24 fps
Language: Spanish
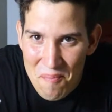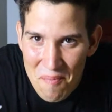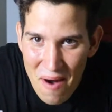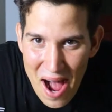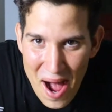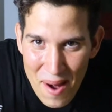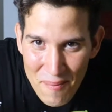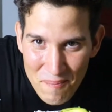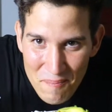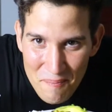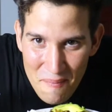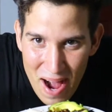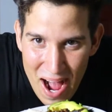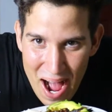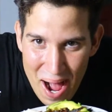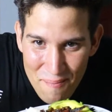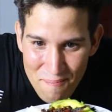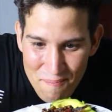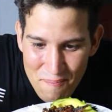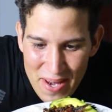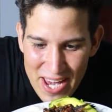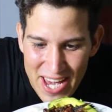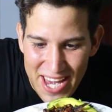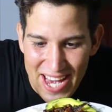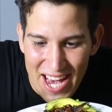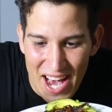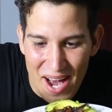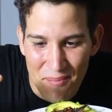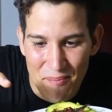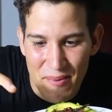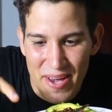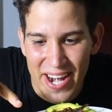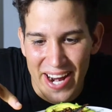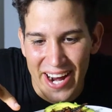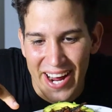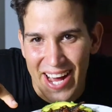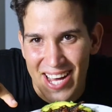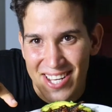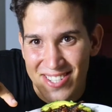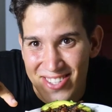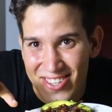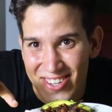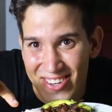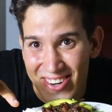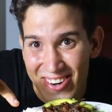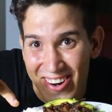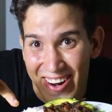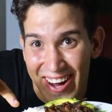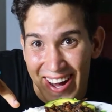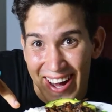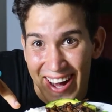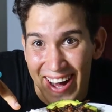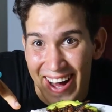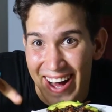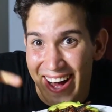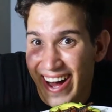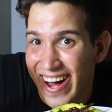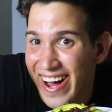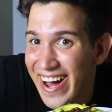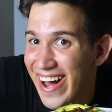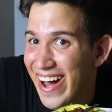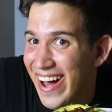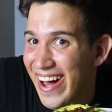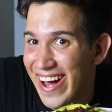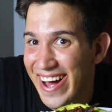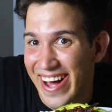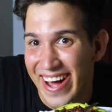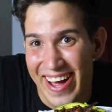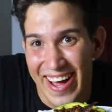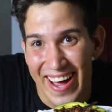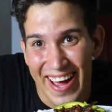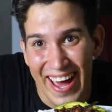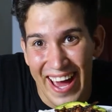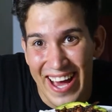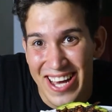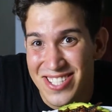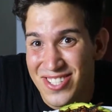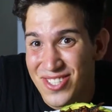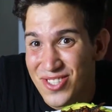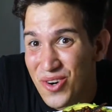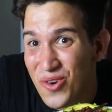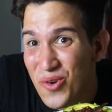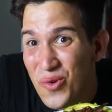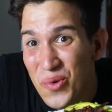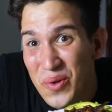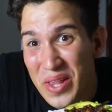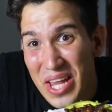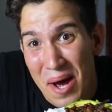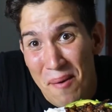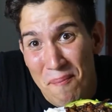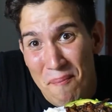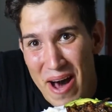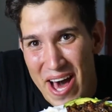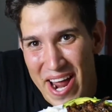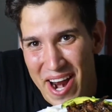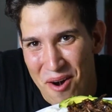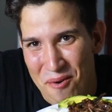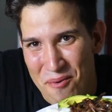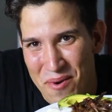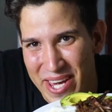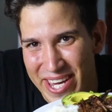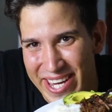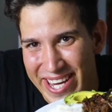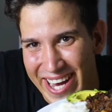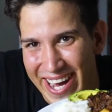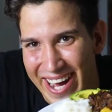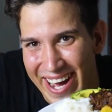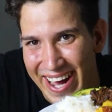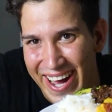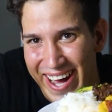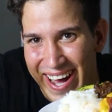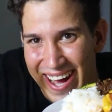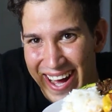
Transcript: ¡Mamá mía, miren esto. Es una maravilla.